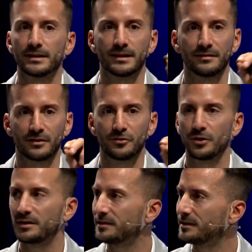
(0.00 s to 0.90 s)
Esta
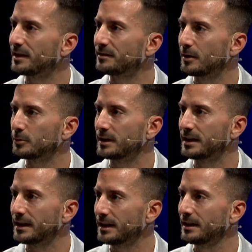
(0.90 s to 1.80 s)
transacción necesita ser
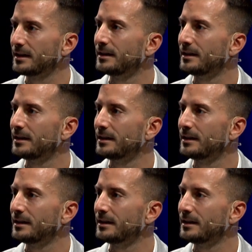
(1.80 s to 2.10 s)
autenticada. Yo no lo vi